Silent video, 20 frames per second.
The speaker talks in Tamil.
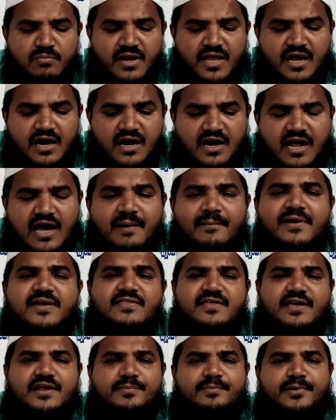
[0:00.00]
உண்மையான
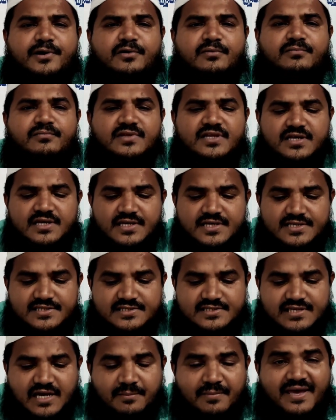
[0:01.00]
அமைதி ஏற்படும்
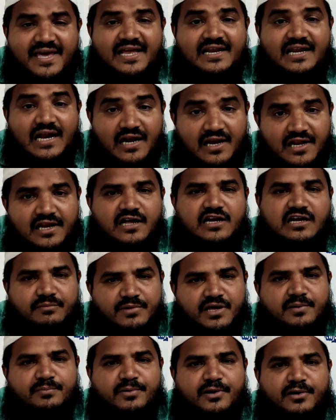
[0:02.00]
சமய
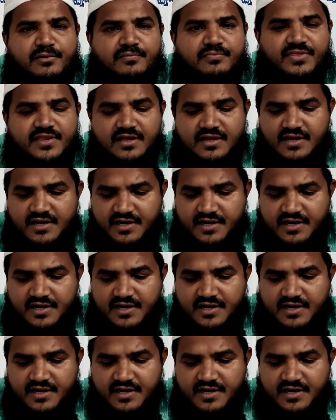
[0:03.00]
நல்லிணக்கம் ஏற்படும்